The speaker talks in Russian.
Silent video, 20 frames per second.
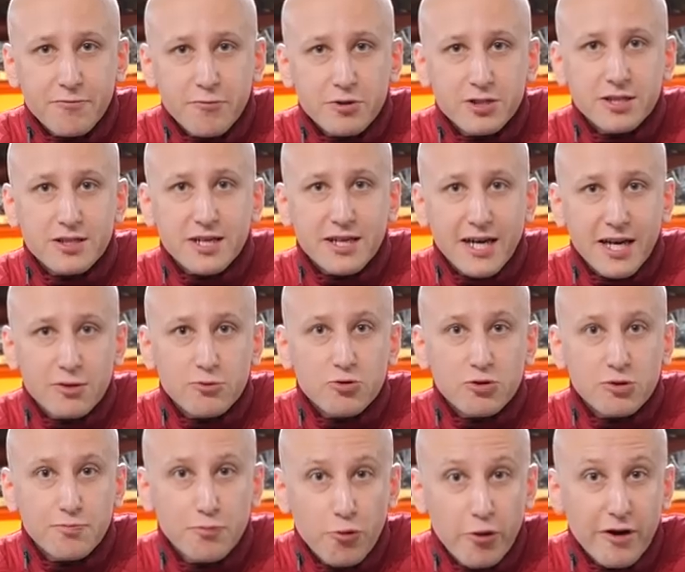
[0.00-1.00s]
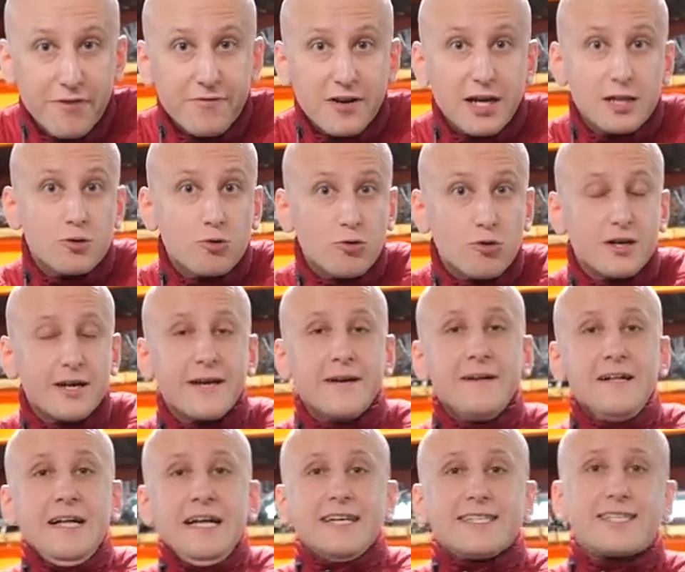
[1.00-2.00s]
приводит к ряду сбоев, которые
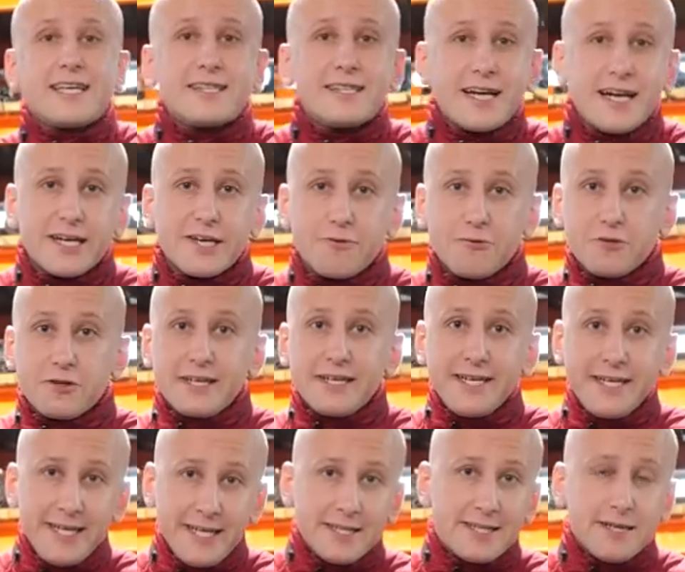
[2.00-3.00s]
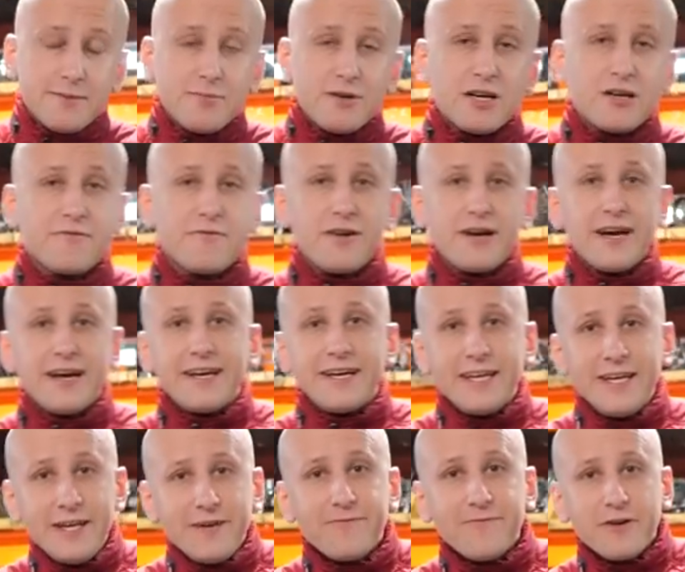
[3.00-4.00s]
затрагивают и ДМРВ,
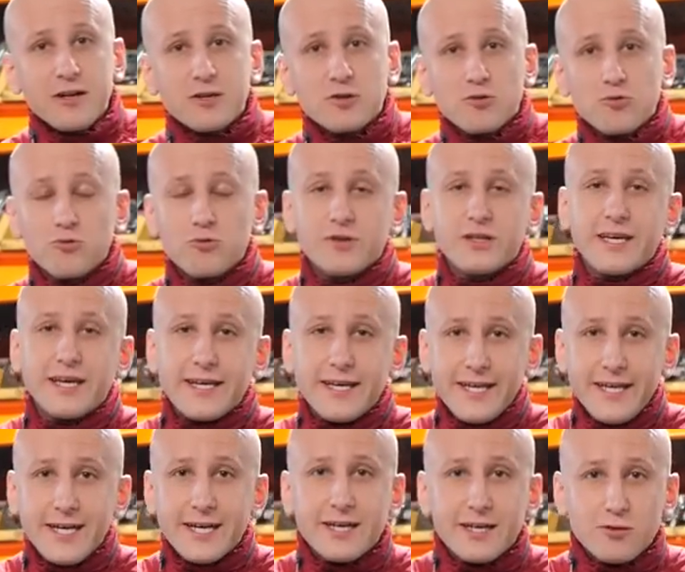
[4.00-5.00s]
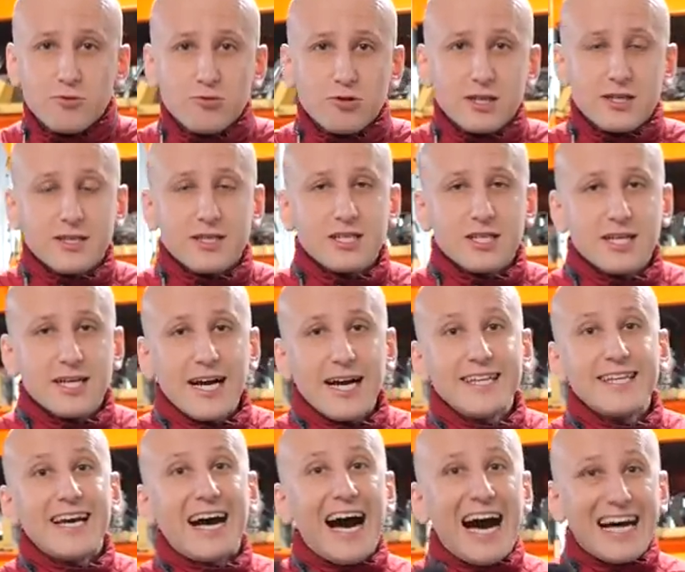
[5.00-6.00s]
и форсунки, и катушки
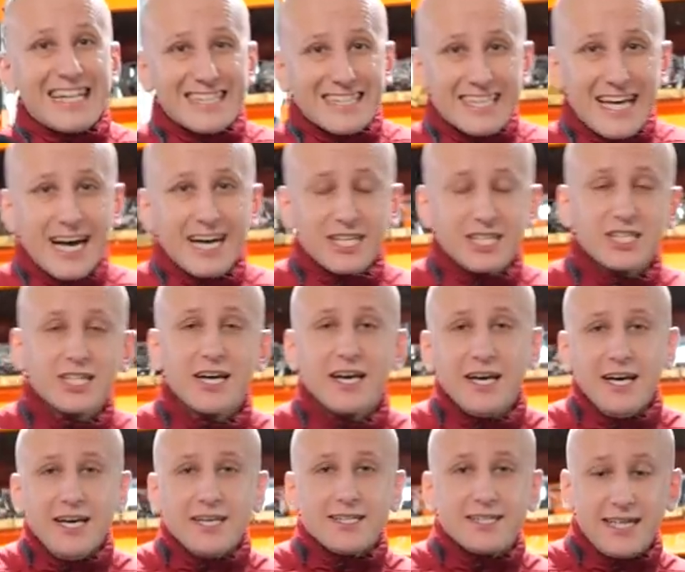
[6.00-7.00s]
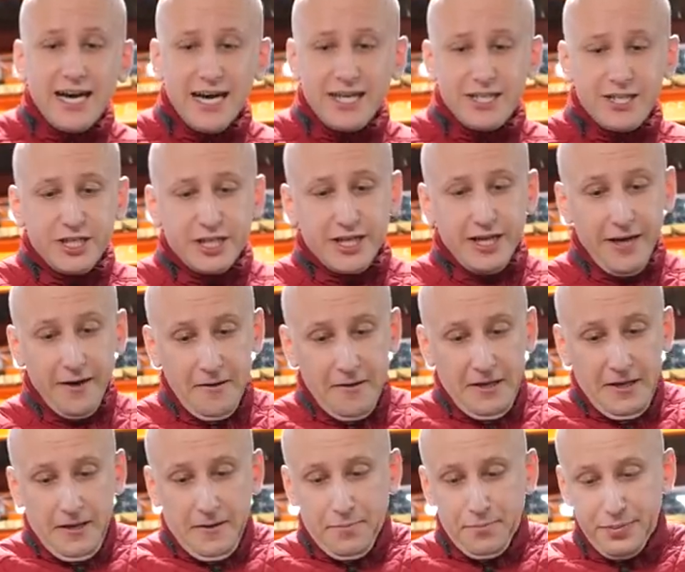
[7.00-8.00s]
зажигания, а также датчики.
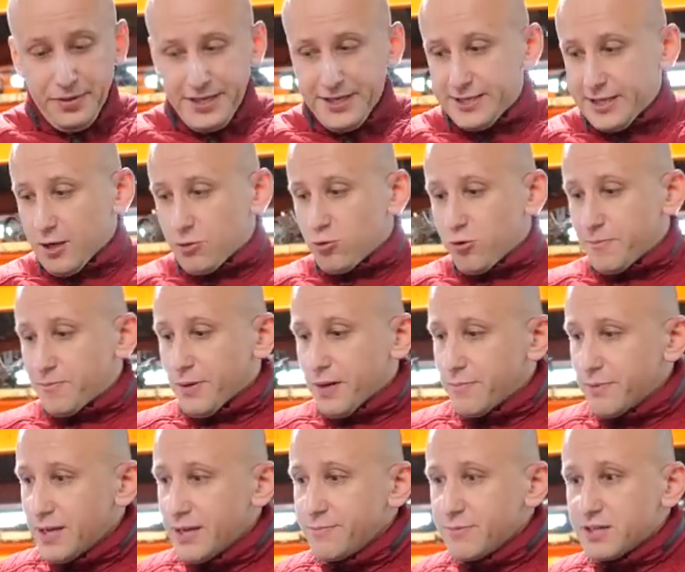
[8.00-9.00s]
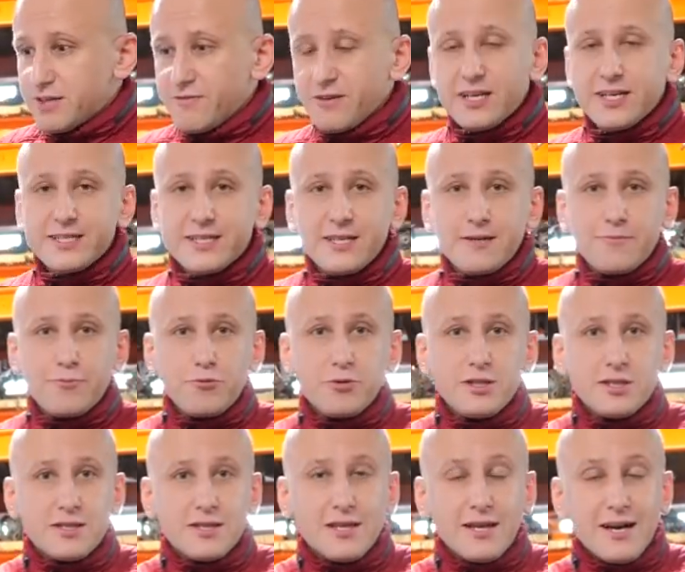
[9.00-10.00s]
При такой проблеме двигатель
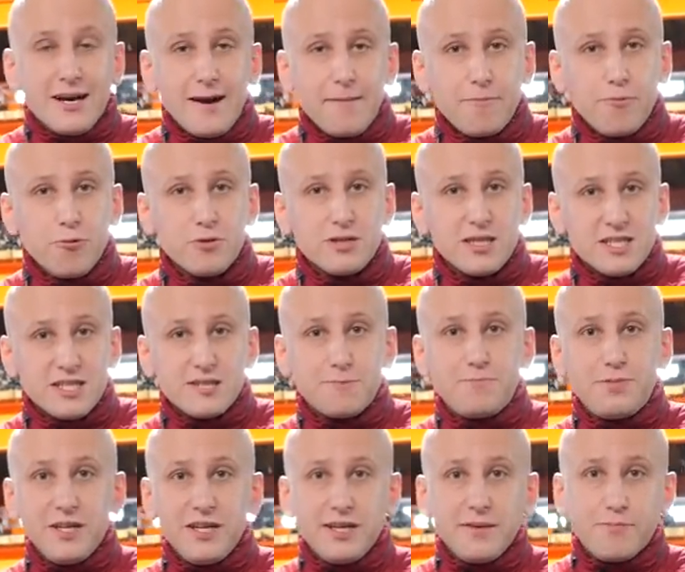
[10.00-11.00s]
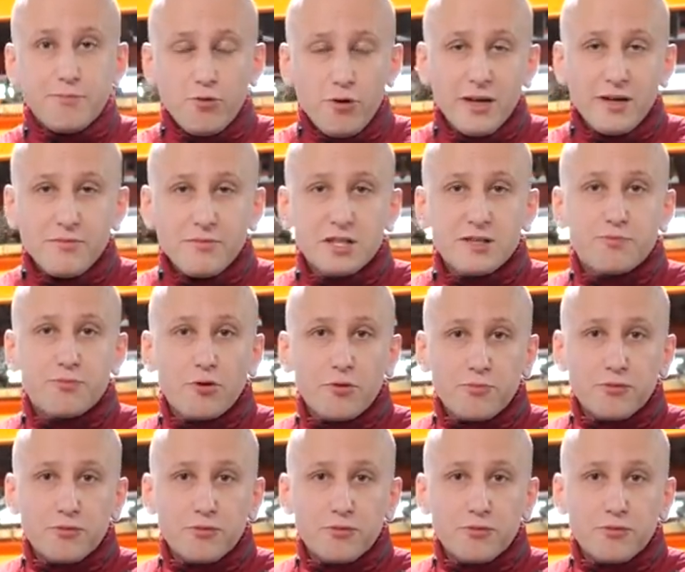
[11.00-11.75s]
будет работать с перебоями, с